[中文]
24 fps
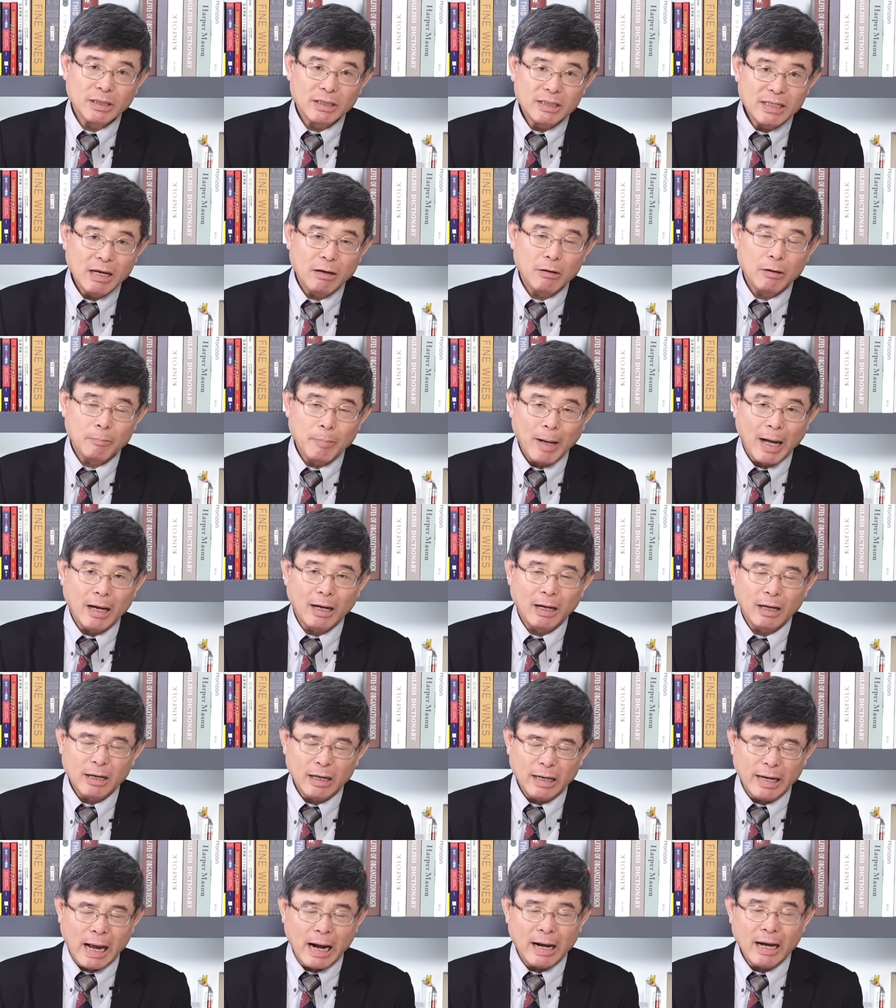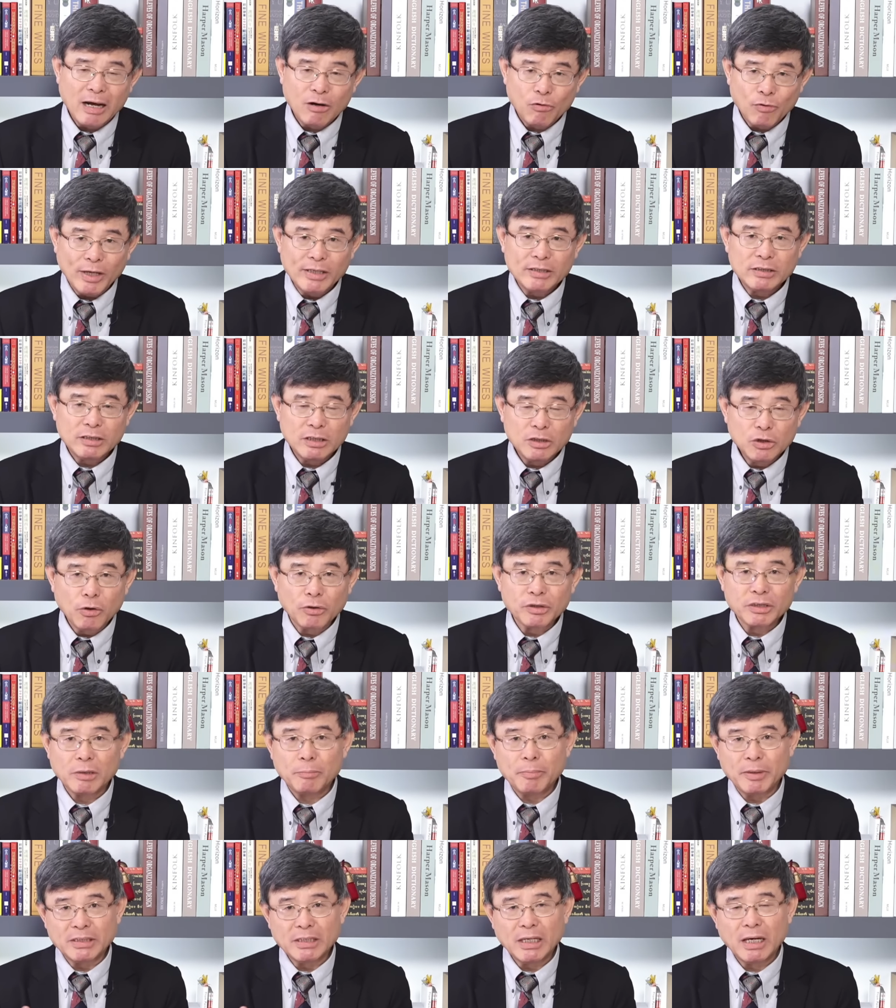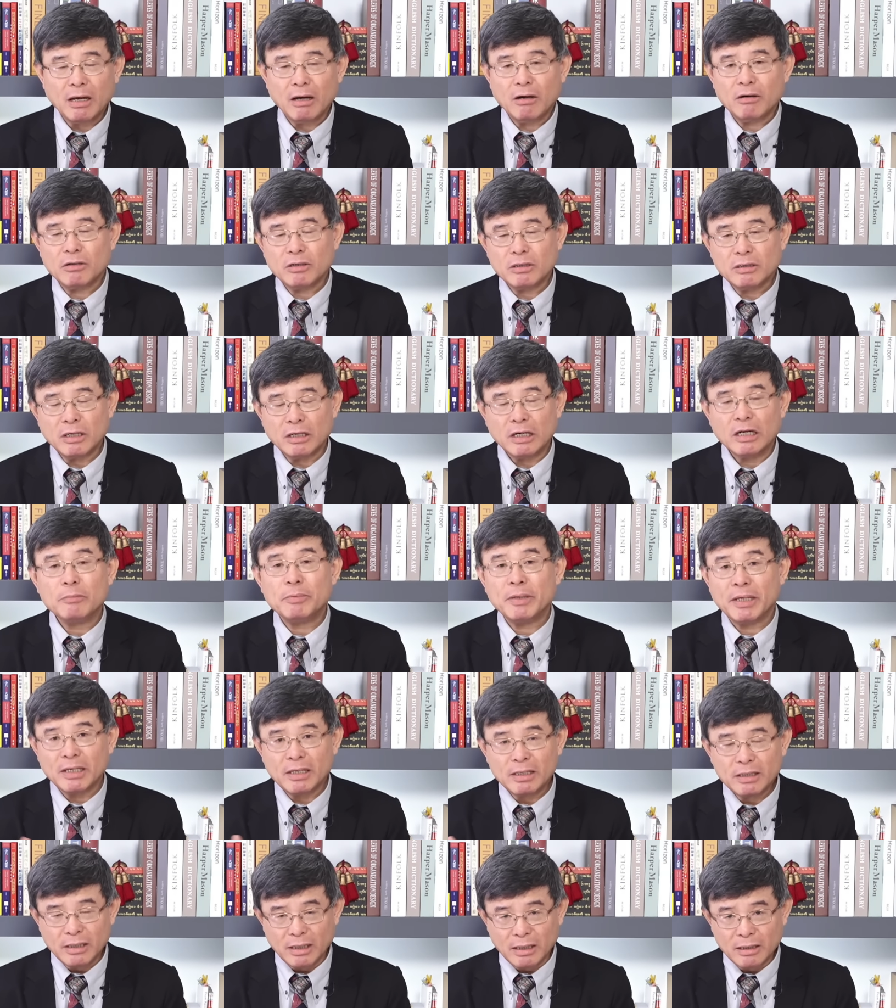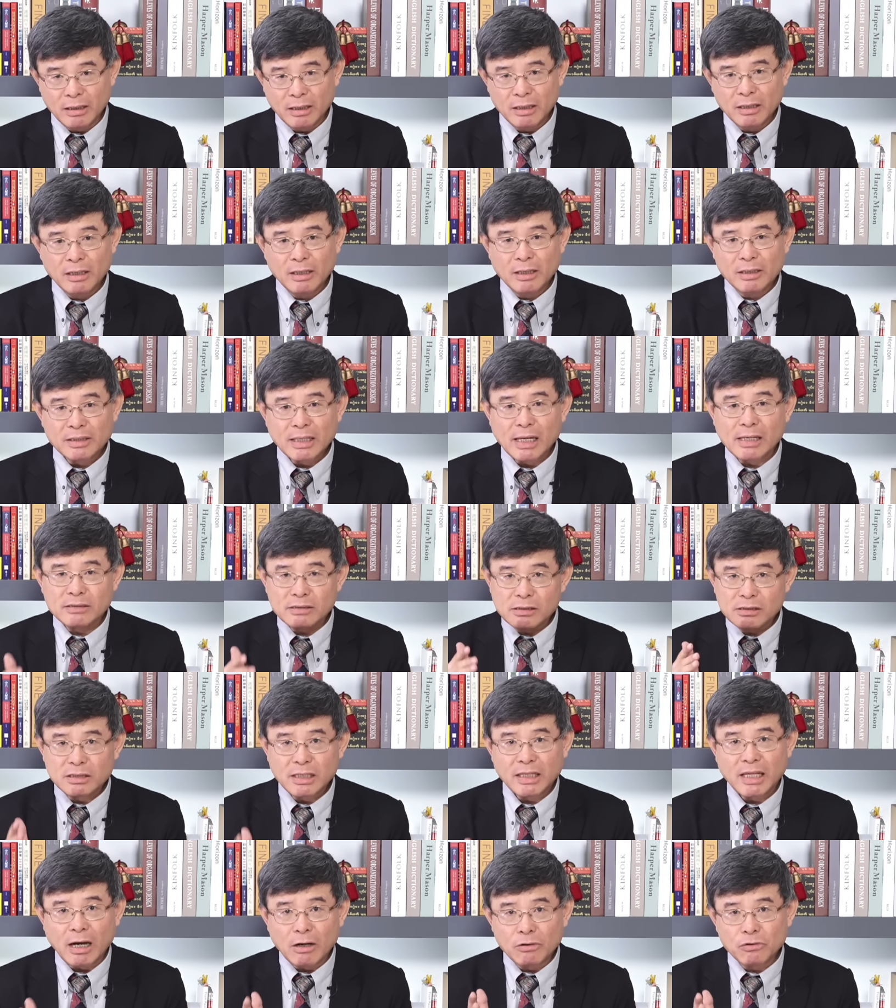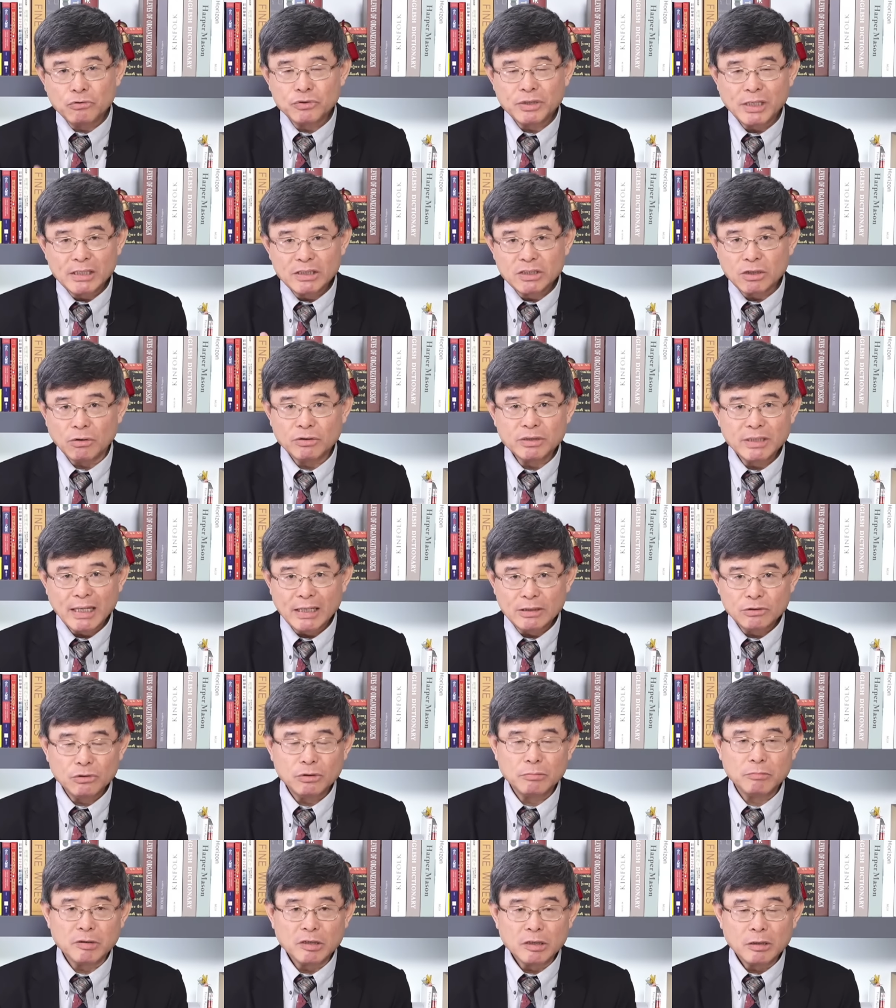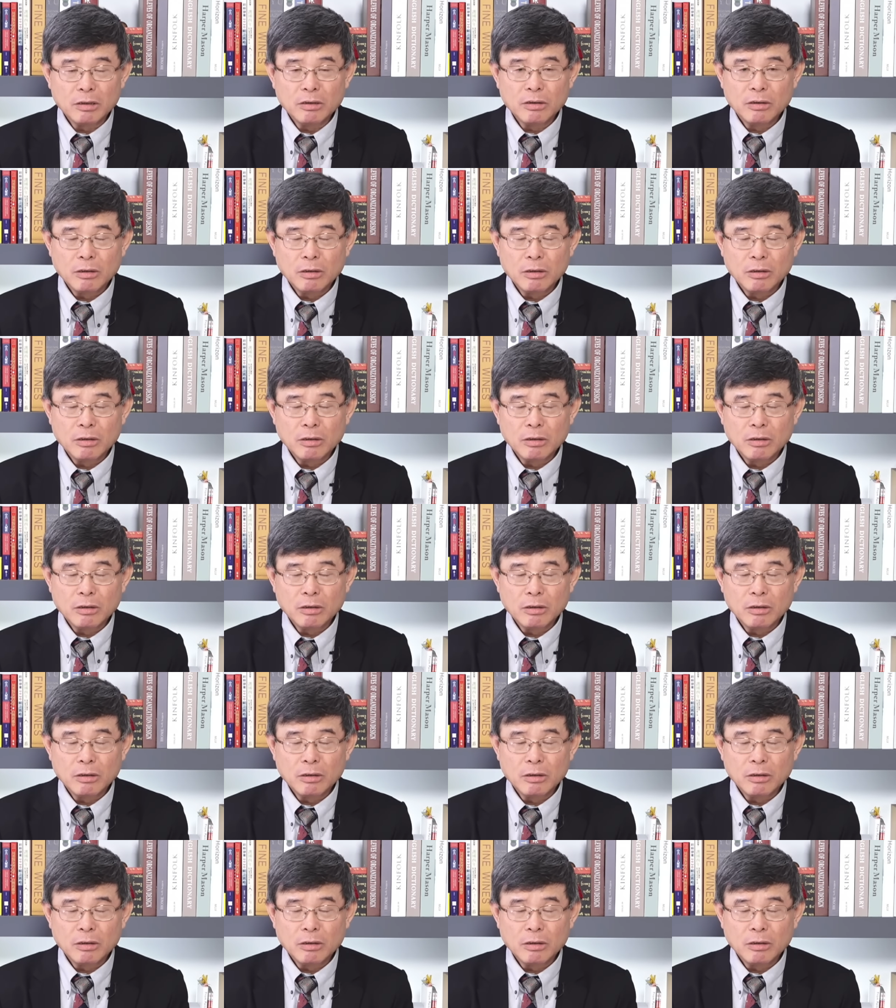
称要把两岸关系弄得比较和平一点，但是这条路线走下去，